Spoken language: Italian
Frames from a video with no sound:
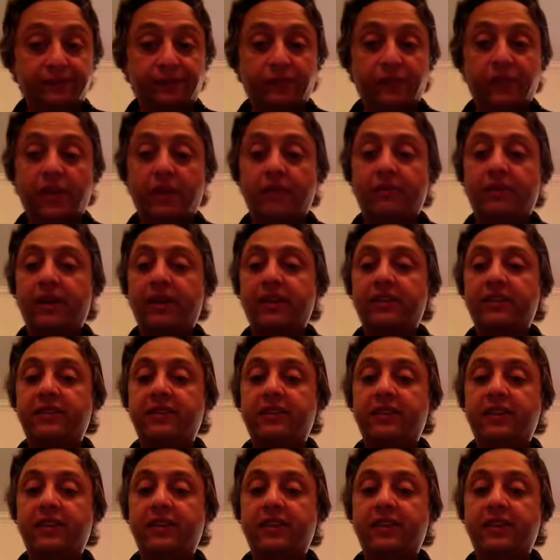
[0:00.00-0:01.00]
da
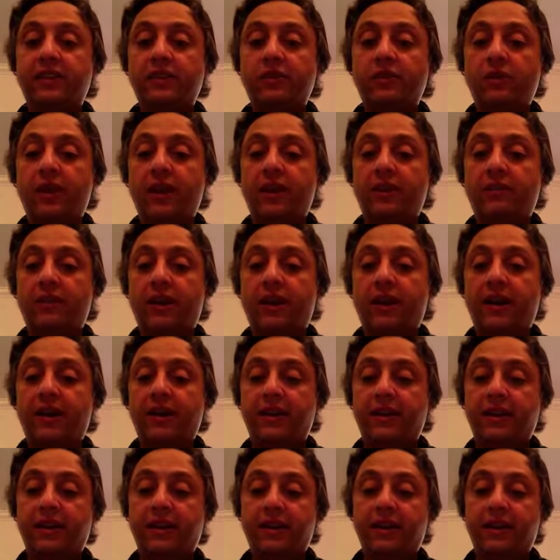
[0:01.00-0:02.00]
parte degli ulema
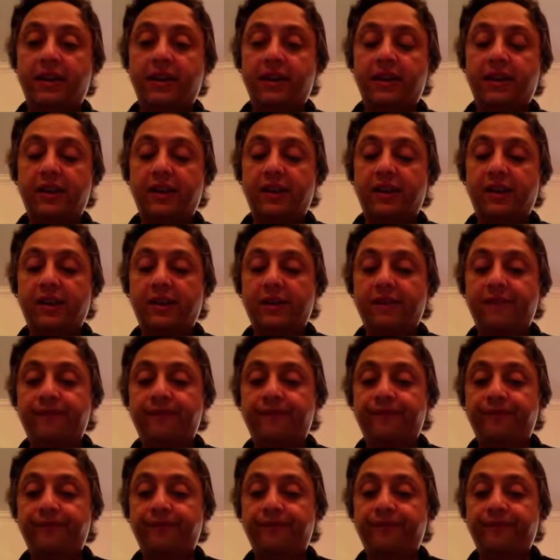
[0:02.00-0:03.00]
eh,
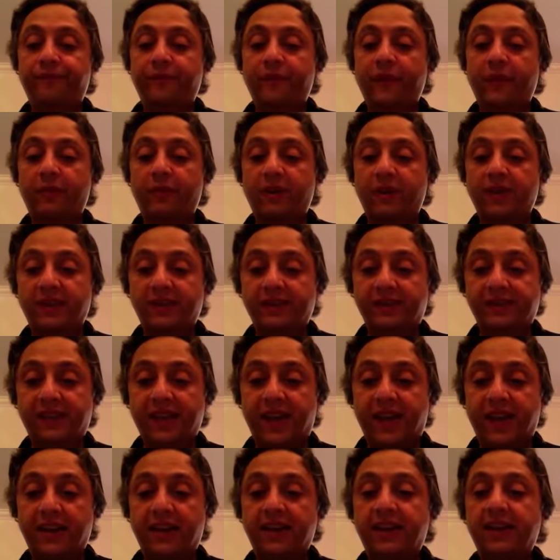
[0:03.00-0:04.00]
ehm,
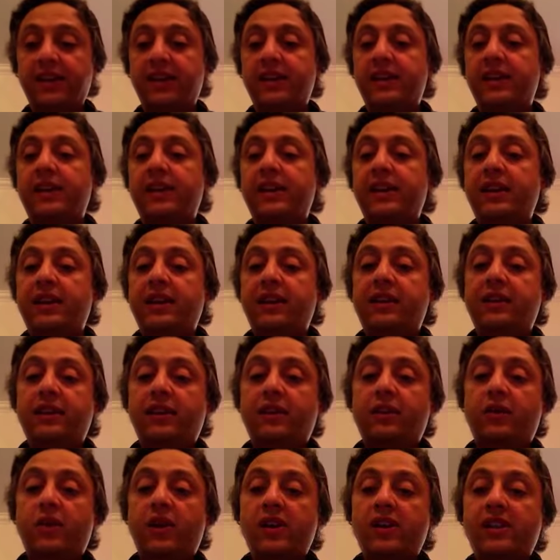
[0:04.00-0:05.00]
pakistani
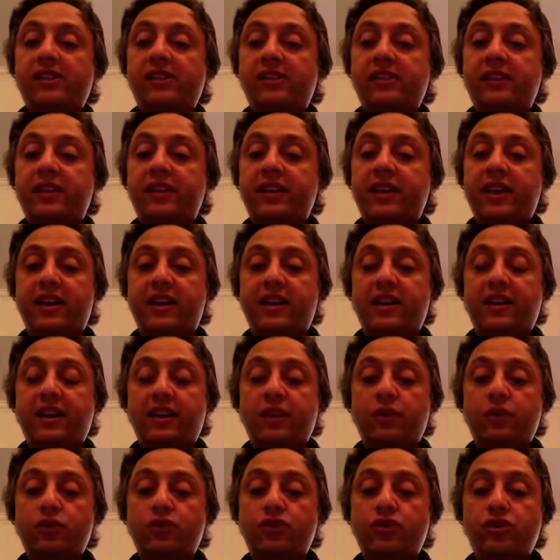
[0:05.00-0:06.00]
nel quale si dichiara che
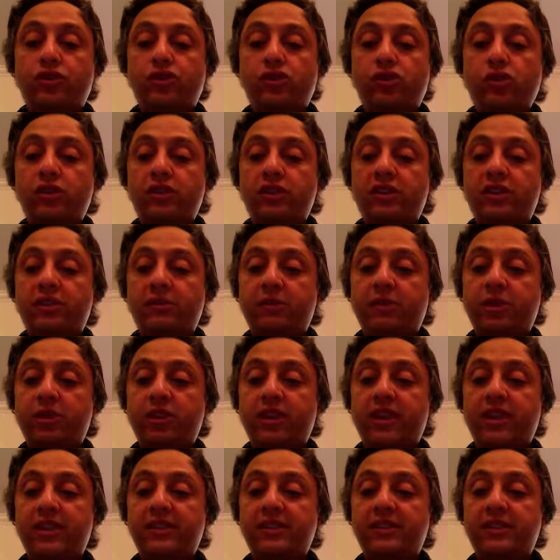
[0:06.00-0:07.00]
l'uccisione di
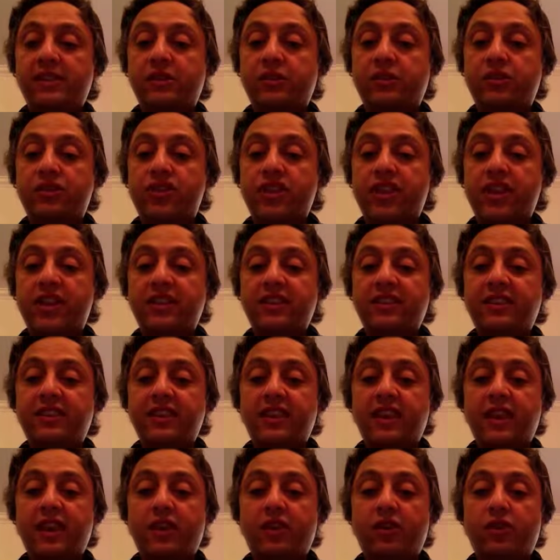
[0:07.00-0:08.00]
minoranze
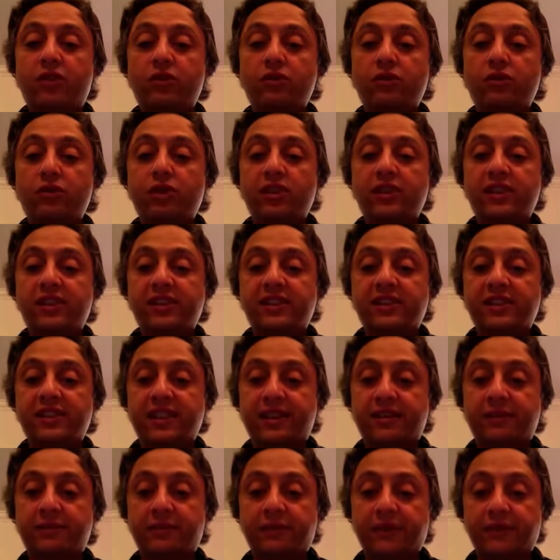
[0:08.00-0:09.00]
innocenti è contro
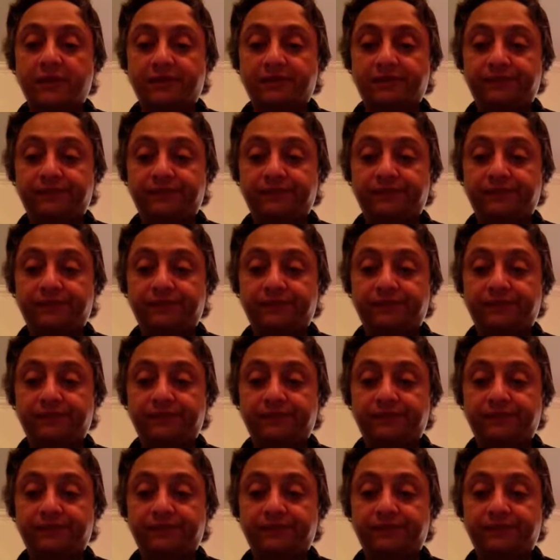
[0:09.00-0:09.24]
l'Islam.